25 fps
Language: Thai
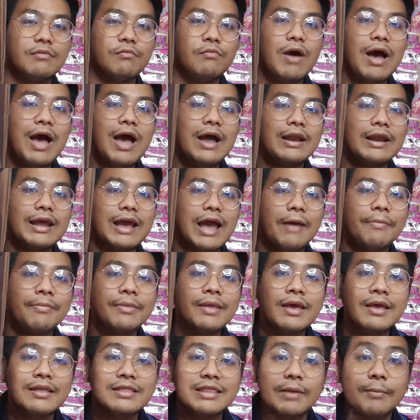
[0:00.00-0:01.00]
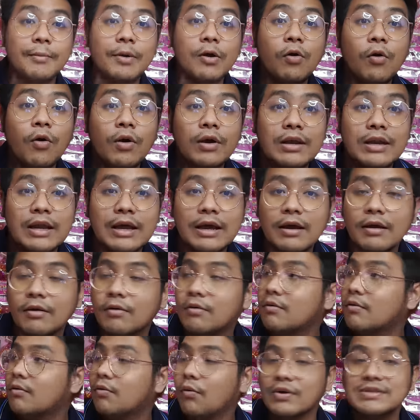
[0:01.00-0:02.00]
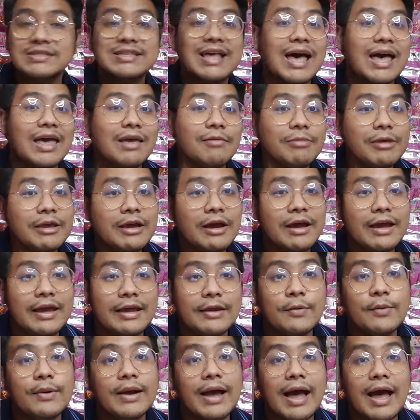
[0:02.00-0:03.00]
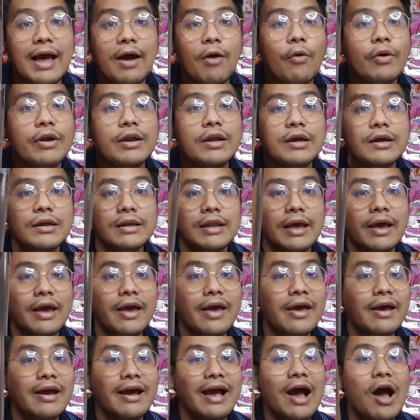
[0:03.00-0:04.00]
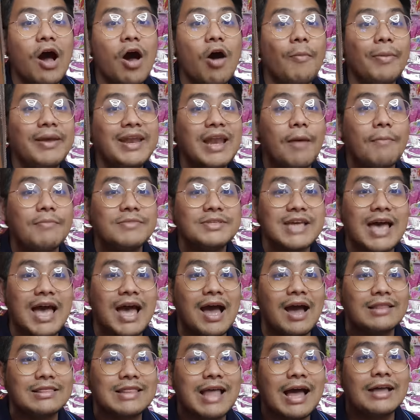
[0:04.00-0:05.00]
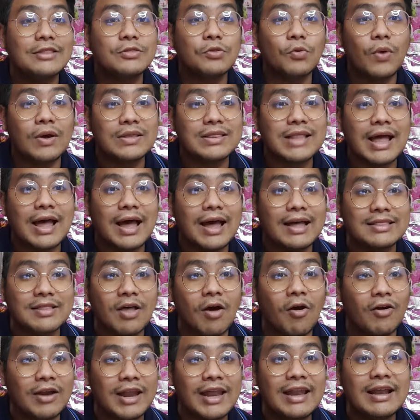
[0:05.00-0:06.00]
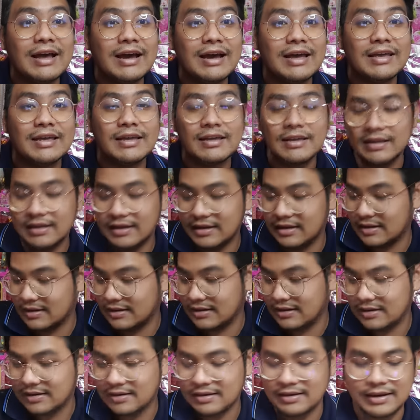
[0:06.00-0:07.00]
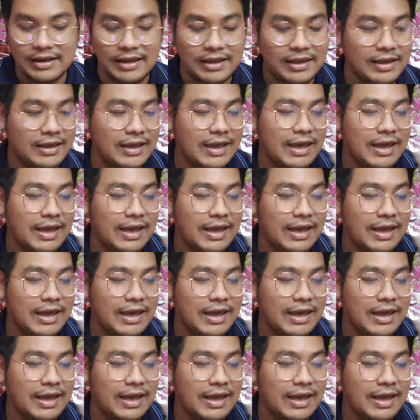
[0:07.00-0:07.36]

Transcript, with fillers: ว่างนะครับ แต่บางคนเนี่ย หัวใสพี่เคยเห็นลูกค้าคนนึงเนี่ยเขาเอาไปทำฉากตั้งตุ๊กตาต่อได้เลยนะ